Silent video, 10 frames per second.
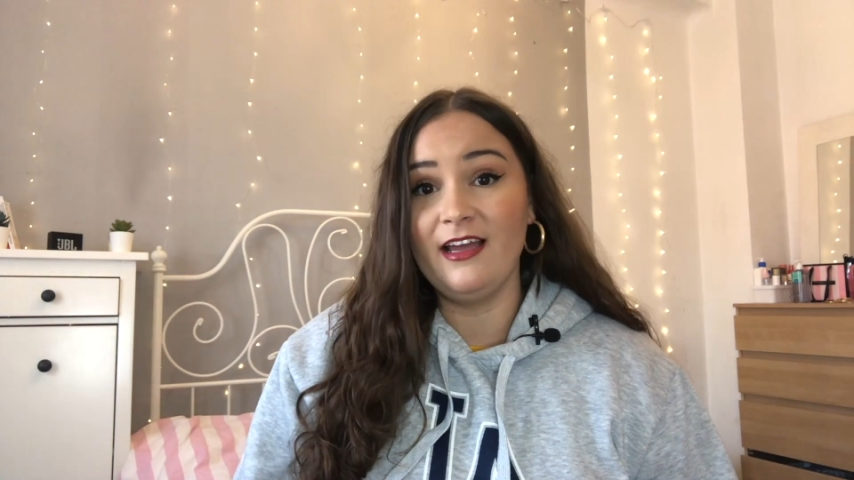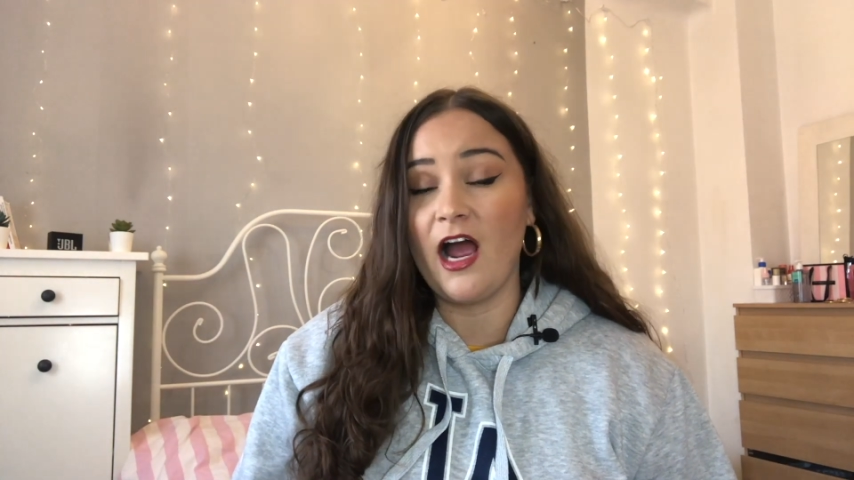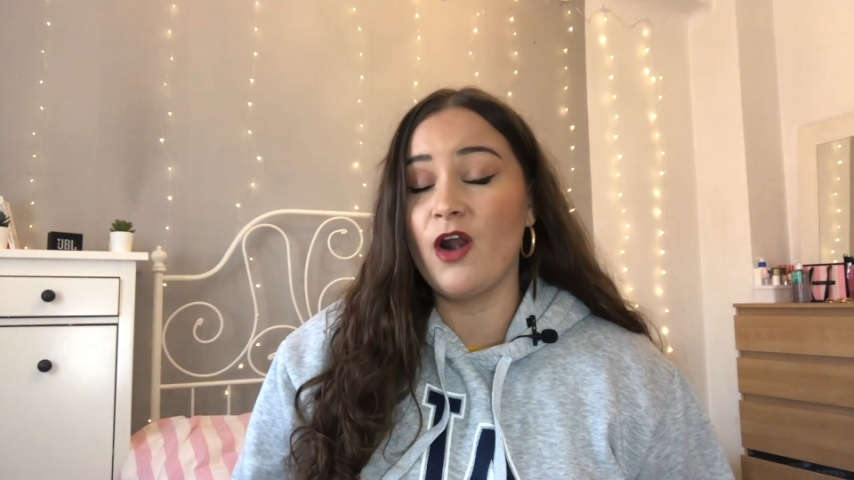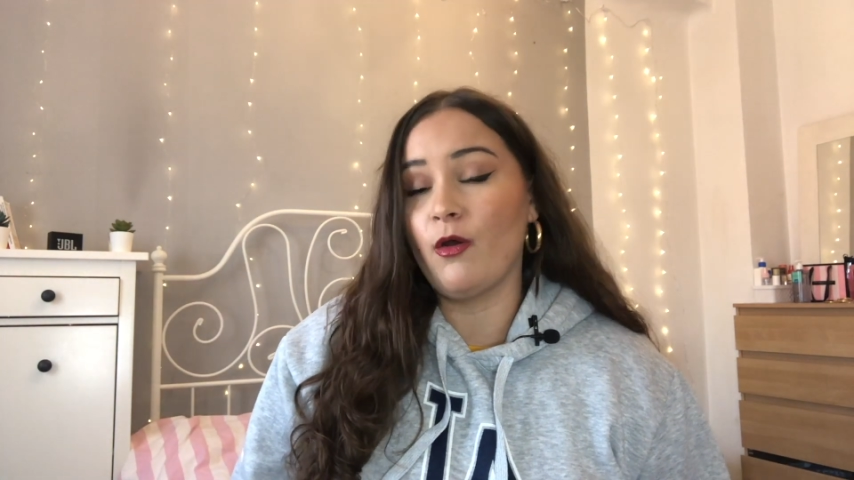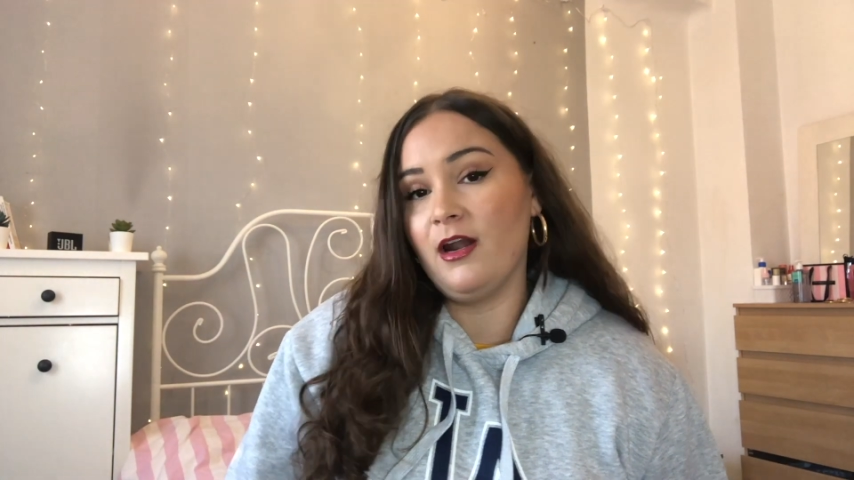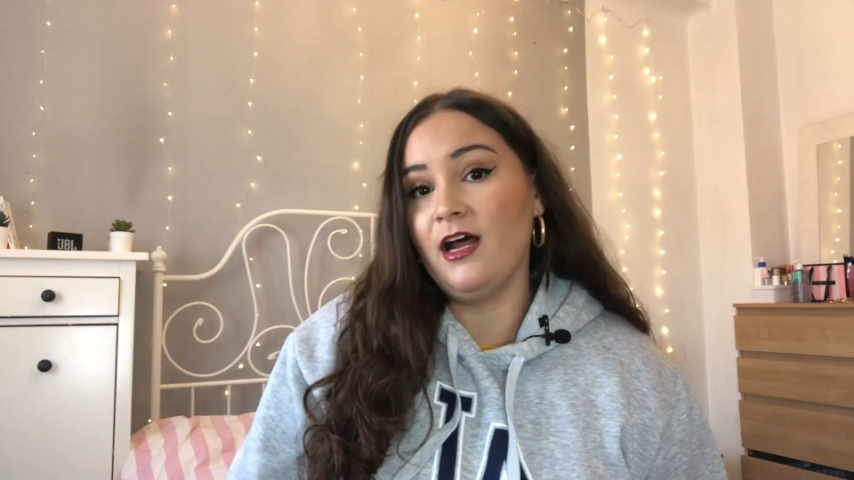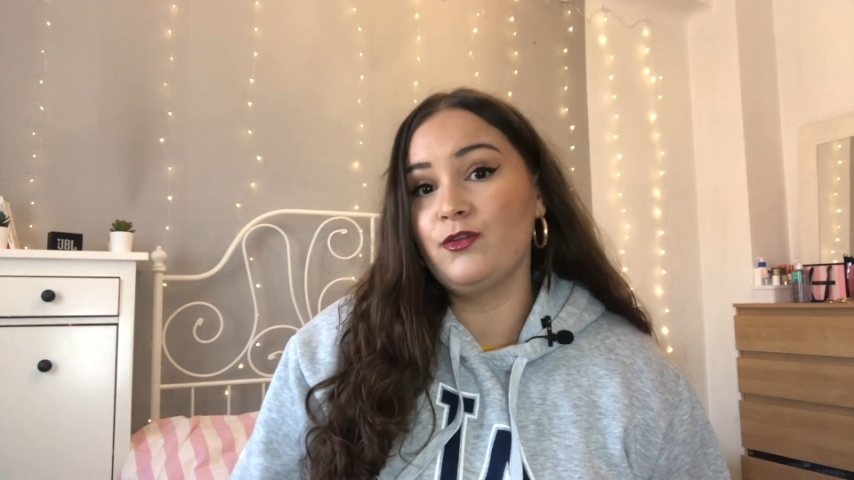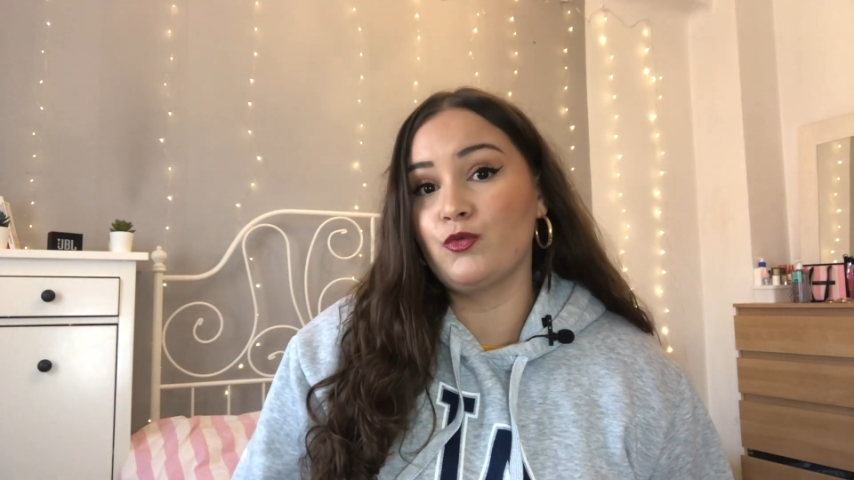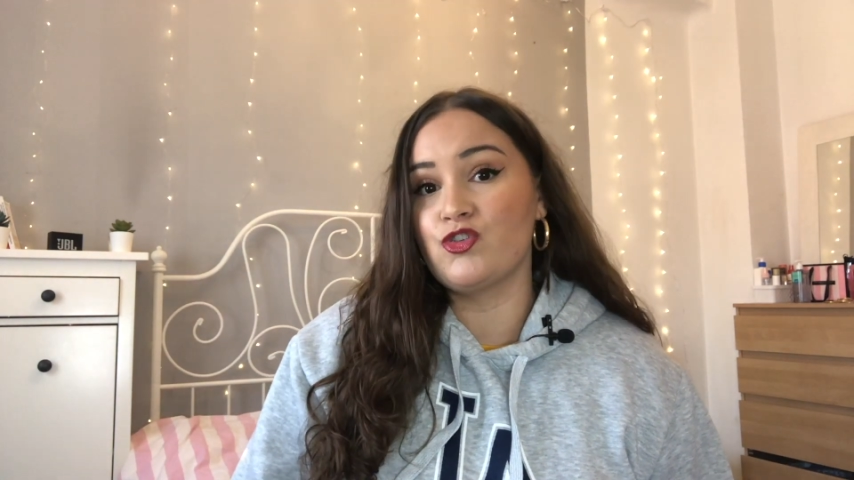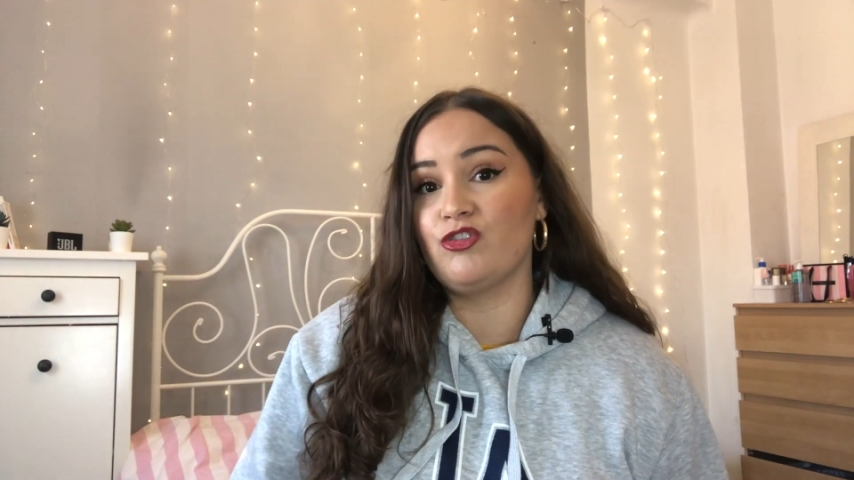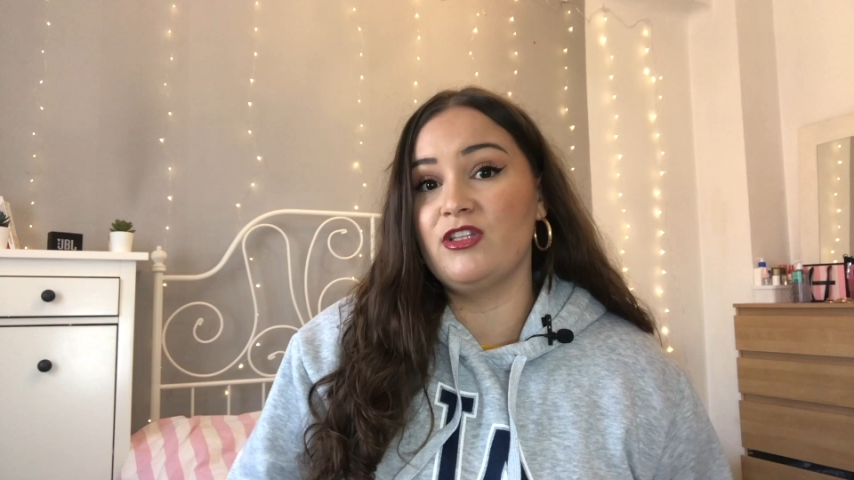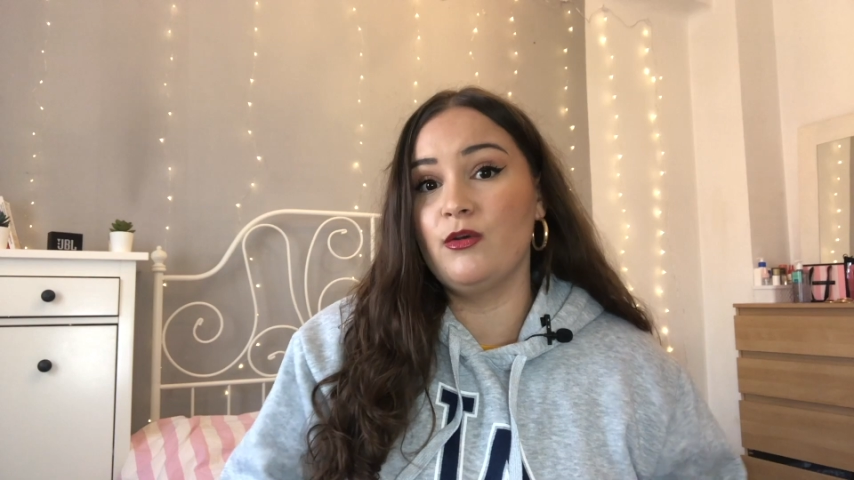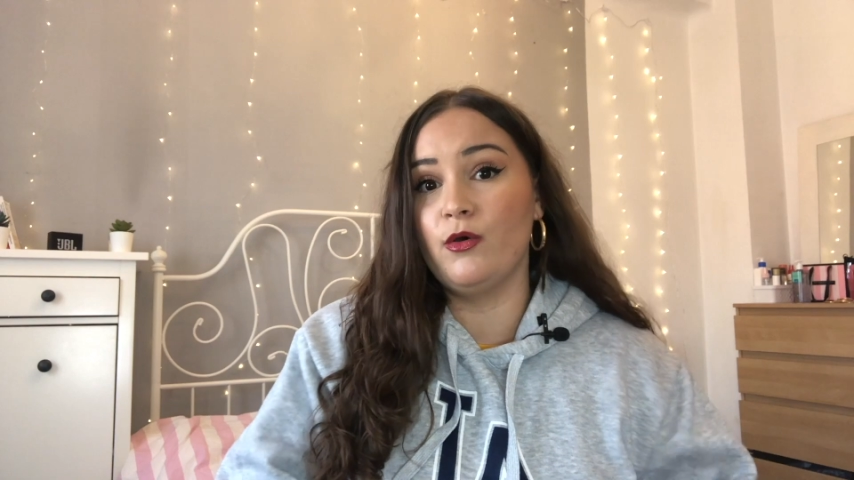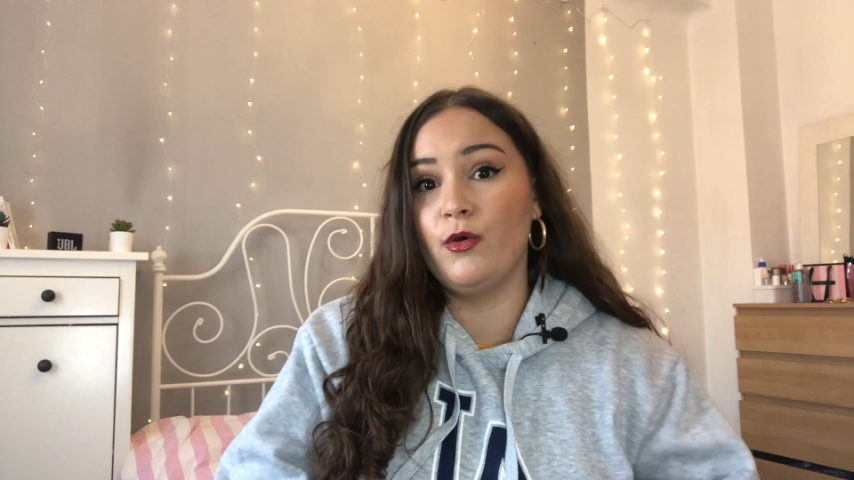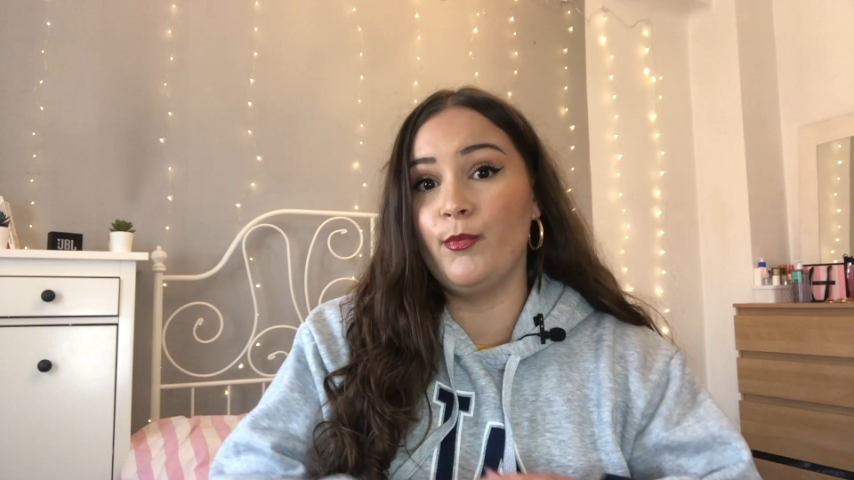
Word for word: alors là, ton champ de